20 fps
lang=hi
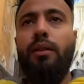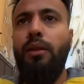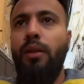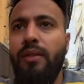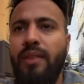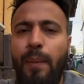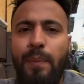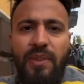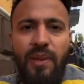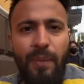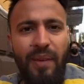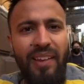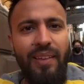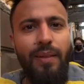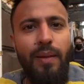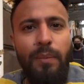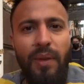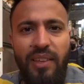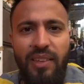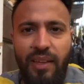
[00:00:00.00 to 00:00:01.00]
तो सबसे पहले जब
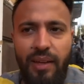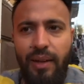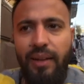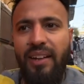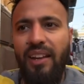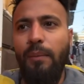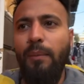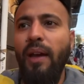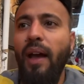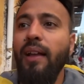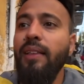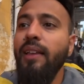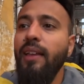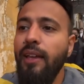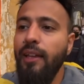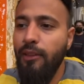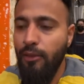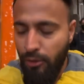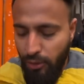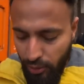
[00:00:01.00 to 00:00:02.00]
हम किसी कंट्री में आते
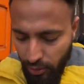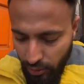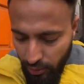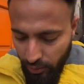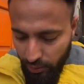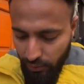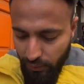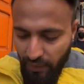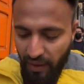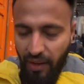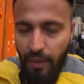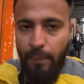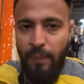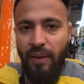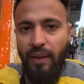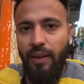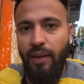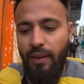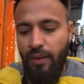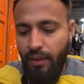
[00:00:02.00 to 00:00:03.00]
हैं तो वहाँ
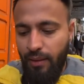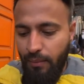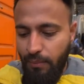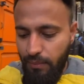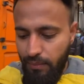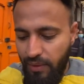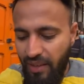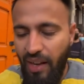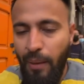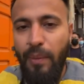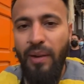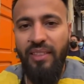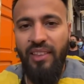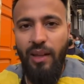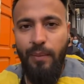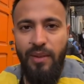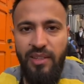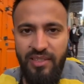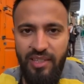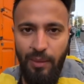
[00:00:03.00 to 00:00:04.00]
पे लेना पड़ता
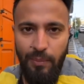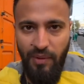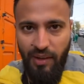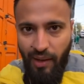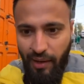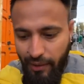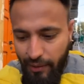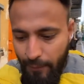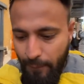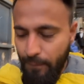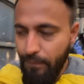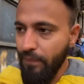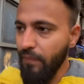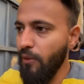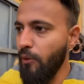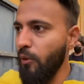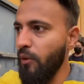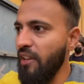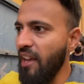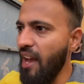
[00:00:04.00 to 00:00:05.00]
है हमें सिम कार्ड
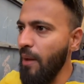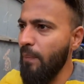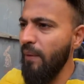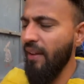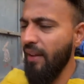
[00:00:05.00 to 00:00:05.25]
तो यहाँ पे